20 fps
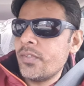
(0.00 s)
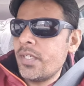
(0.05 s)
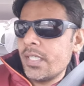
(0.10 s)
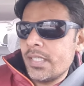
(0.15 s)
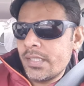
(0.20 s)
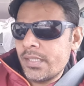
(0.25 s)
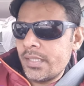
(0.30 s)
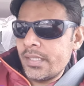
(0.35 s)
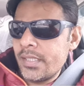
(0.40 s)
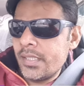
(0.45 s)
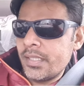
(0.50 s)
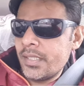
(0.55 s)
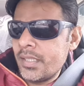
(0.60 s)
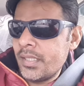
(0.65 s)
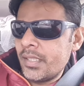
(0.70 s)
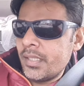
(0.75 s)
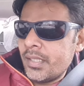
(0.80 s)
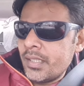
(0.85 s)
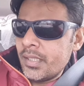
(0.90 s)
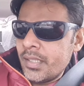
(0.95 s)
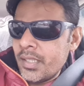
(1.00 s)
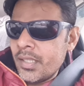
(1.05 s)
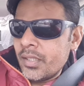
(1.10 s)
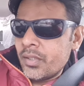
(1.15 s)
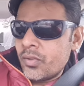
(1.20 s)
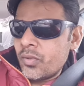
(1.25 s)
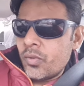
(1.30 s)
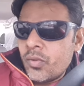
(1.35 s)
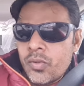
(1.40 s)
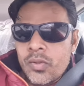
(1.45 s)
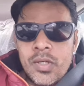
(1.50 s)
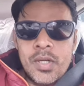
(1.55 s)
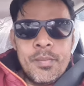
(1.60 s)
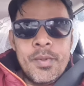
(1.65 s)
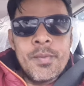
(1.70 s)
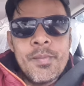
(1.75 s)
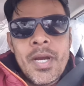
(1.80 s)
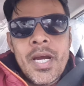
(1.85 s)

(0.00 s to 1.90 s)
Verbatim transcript: स्वागत है तो अभी